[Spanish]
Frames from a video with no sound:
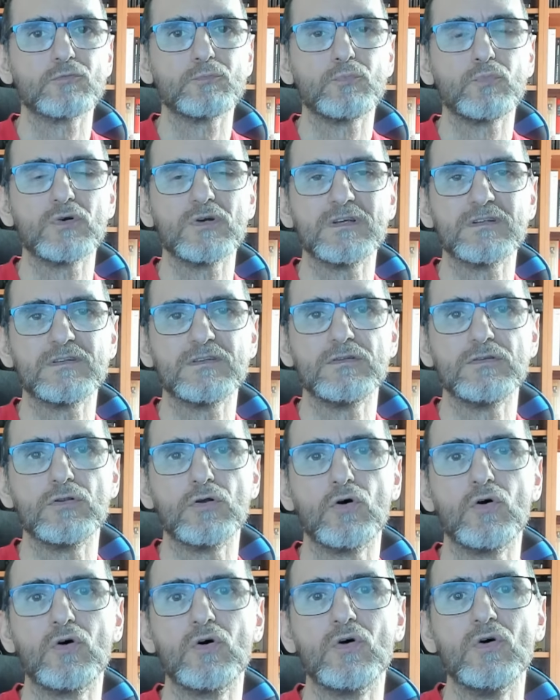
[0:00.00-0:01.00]
pues
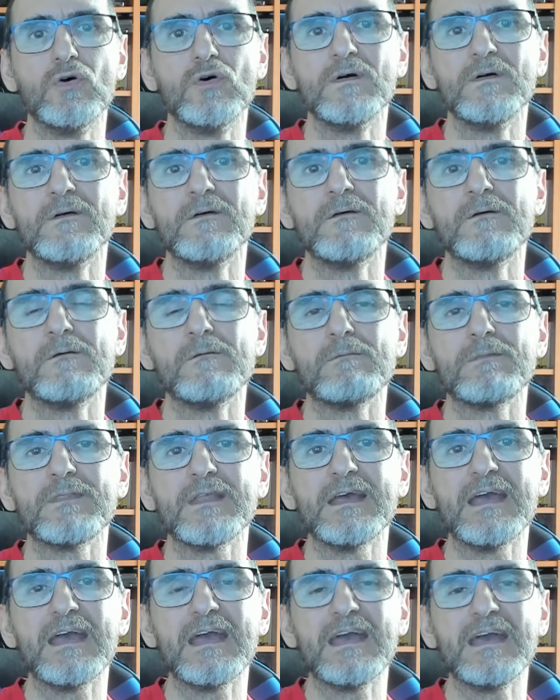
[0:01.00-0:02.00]
no
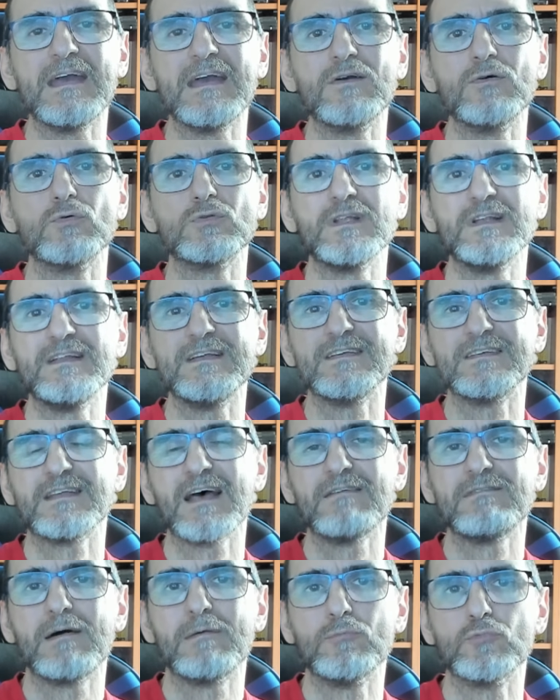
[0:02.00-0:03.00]
eh,
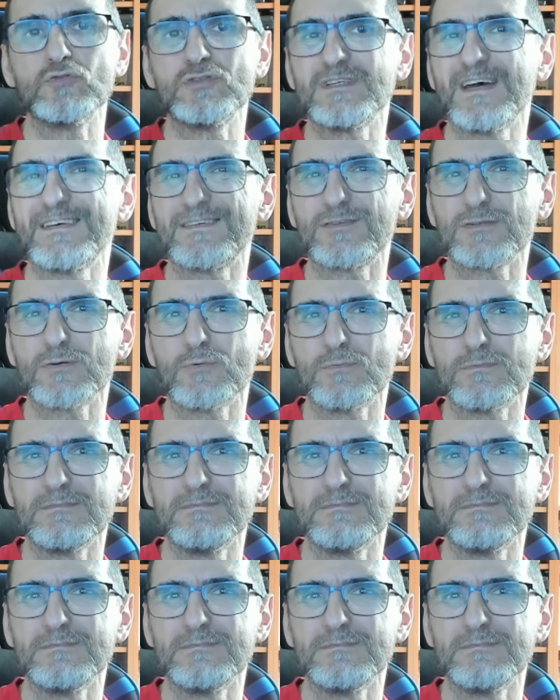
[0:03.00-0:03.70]
utilizaba muchas,